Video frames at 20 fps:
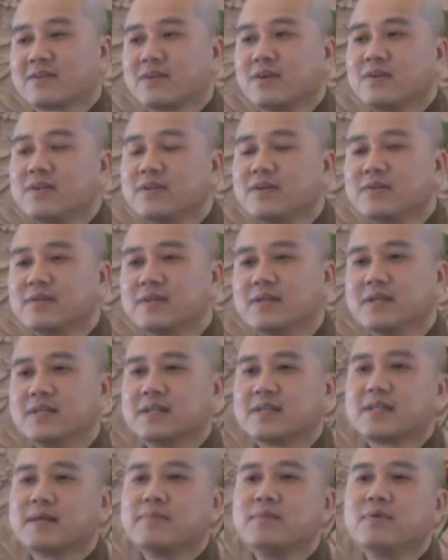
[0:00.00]
có nhiều
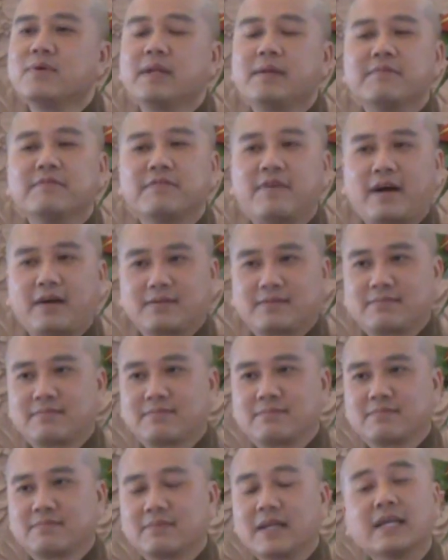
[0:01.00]
người người ta muốn niệm phật
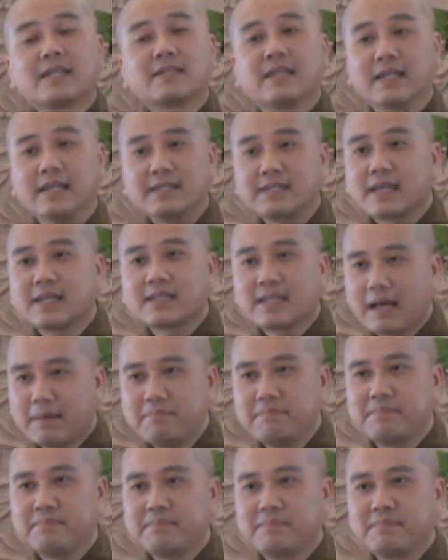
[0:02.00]
để tịnh cái
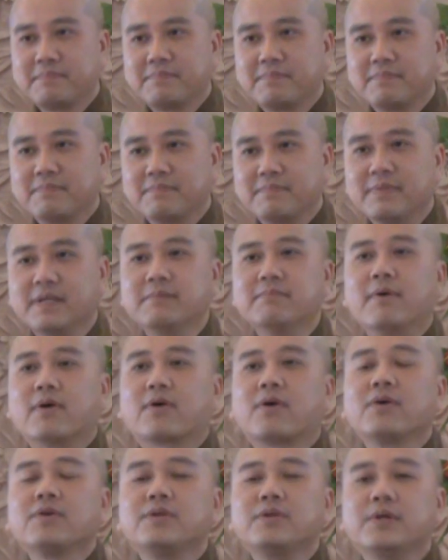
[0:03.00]
tâm nhưng
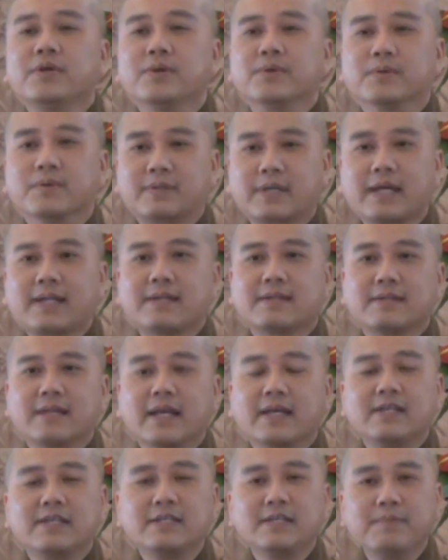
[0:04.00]
mà có nhiều cách
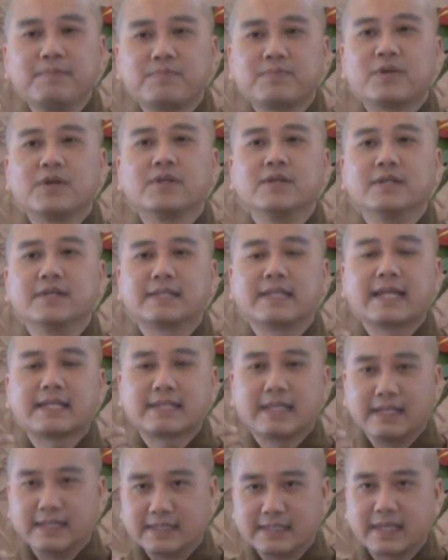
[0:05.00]
để giúp cho người
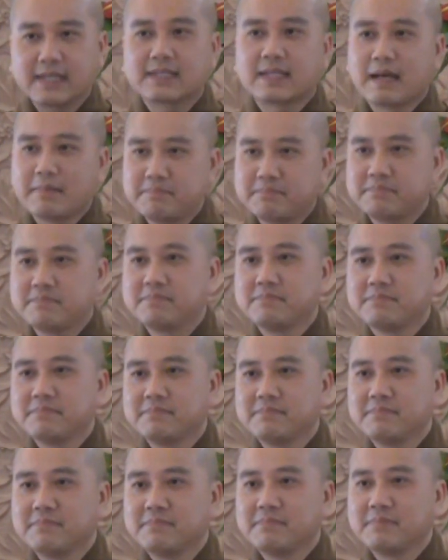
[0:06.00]
ta tịnh cái tâm
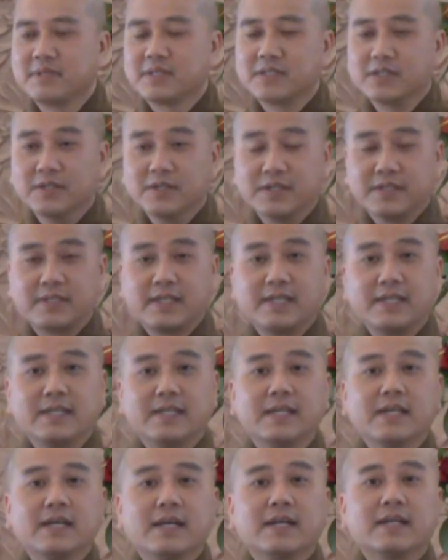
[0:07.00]
người
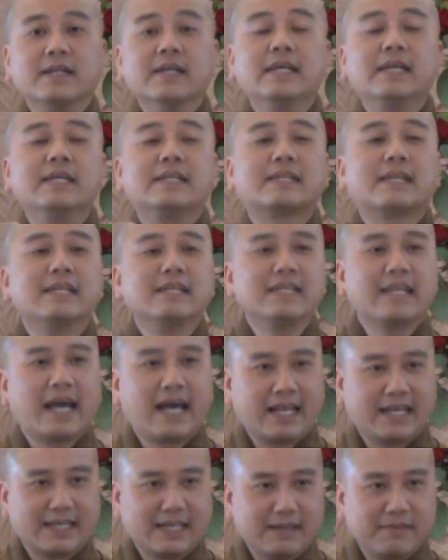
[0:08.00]
thì đi kinh
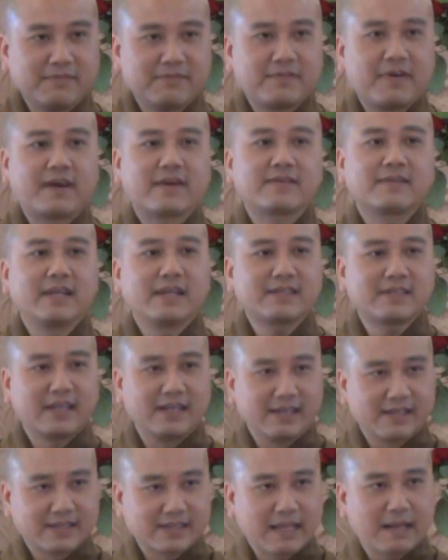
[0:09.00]
hành niệm phật để
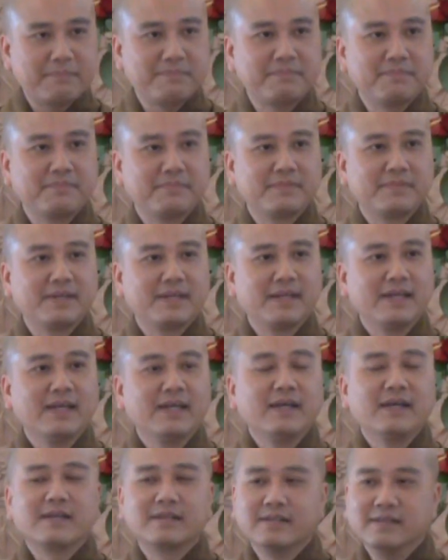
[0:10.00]
tịnh tâm
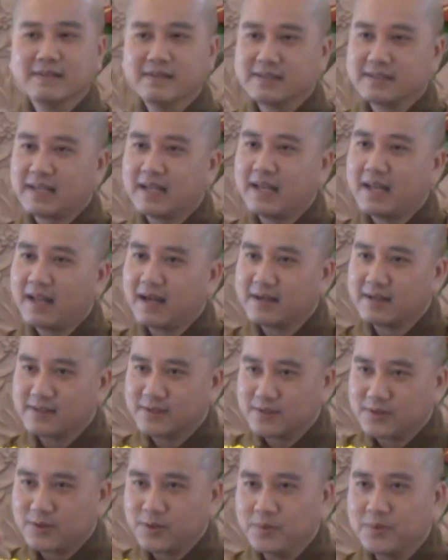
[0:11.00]
người thì
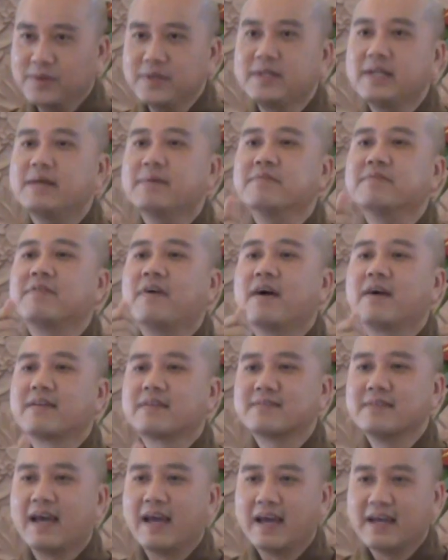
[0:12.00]
lần chuỗi niệm
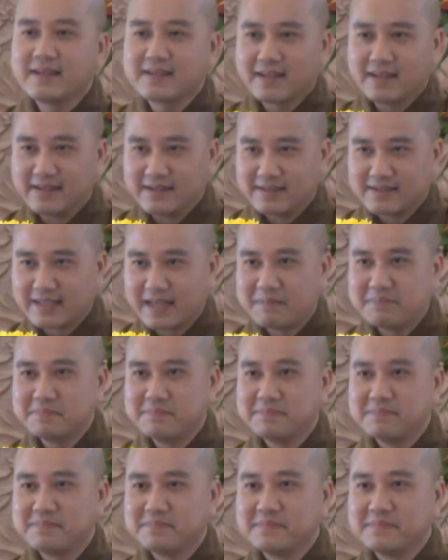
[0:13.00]
phật để tịnh tâm